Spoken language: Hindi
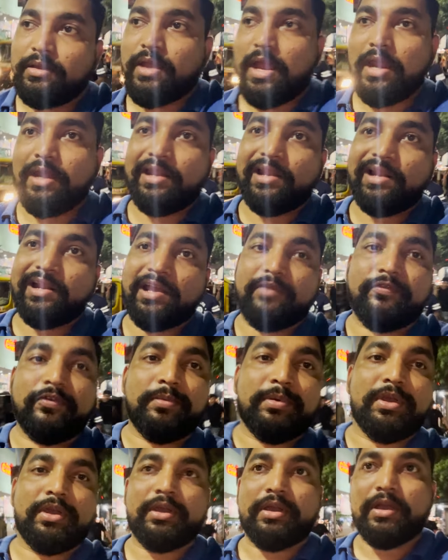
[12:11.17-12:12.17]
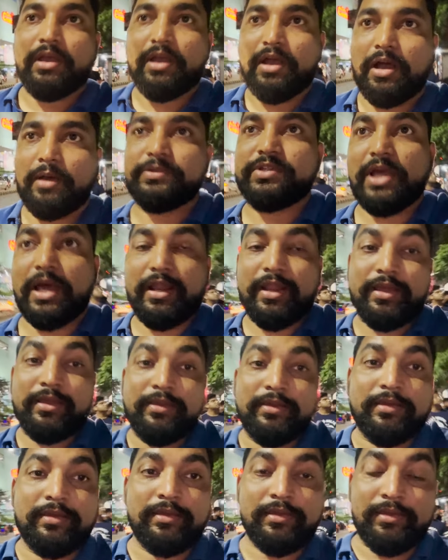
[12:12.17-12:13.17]
आइडियल कैफ़े में अब जा रहे
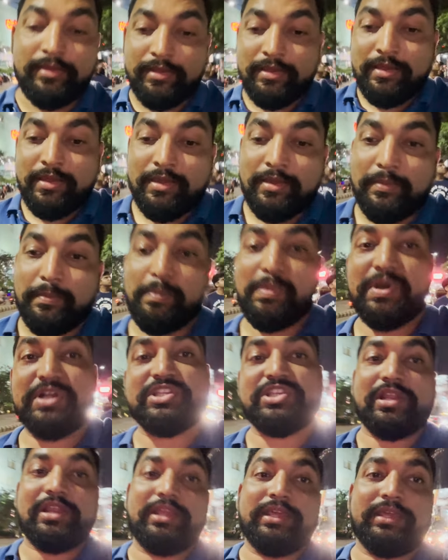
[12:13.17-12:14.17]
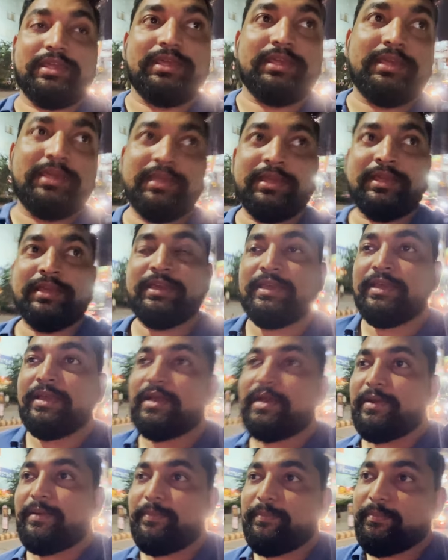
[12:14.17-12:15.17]
हैं मछली
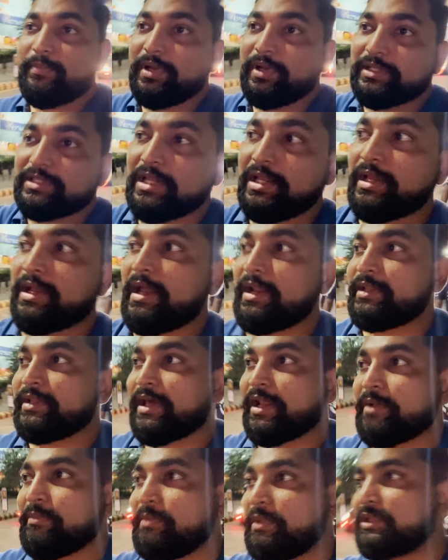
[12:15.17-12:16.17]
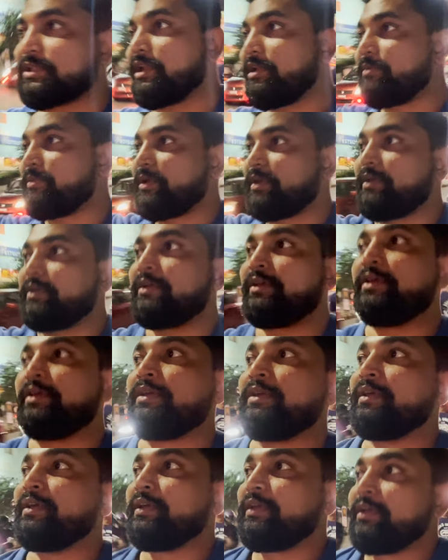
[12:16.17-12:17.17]
मछली खाने जा रहे हैं मछली में
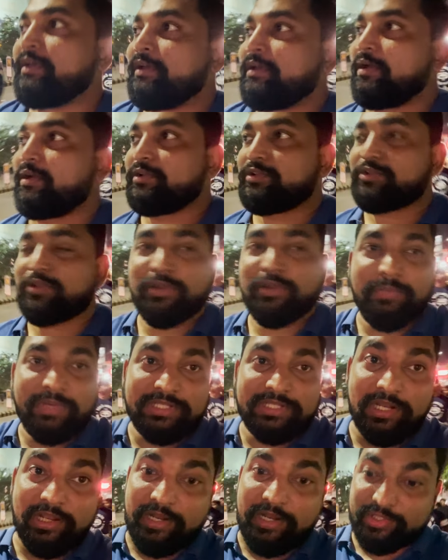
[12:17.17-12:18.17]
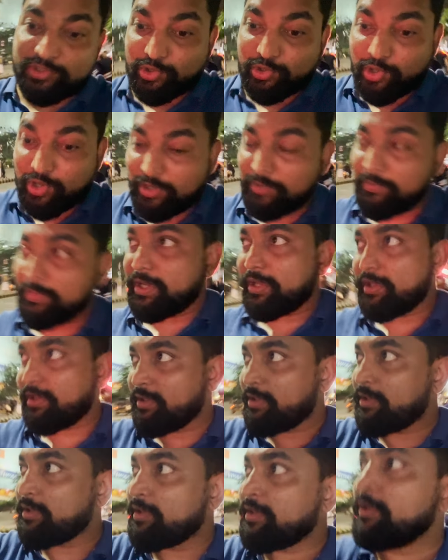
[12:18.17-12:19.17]
फिर मछली रेस्टोरेंट में
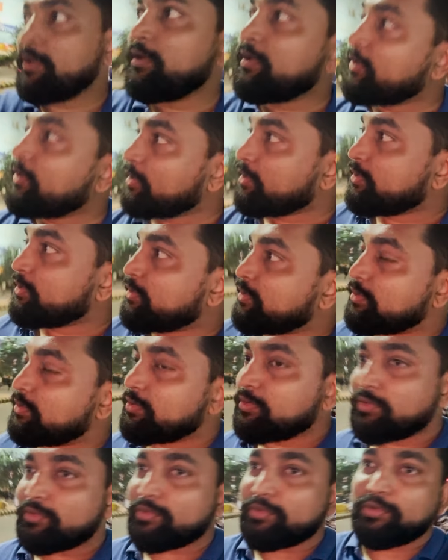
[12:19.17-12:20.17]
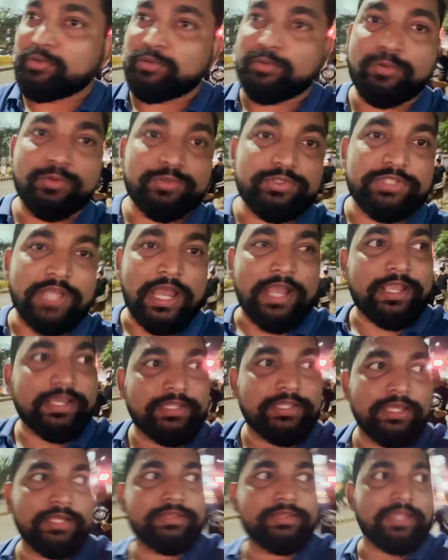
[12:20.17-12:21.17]
तो जाके
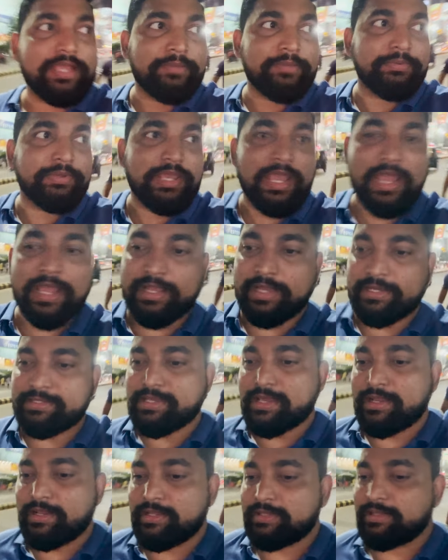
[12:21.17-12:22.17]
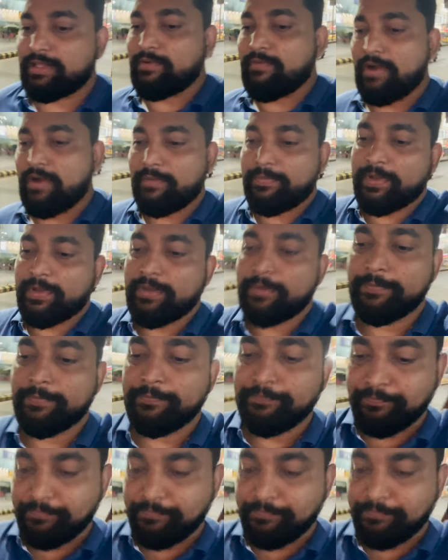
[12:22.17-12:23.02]
देखते हैं अभी क्या कैसा रहता है वहाँ पर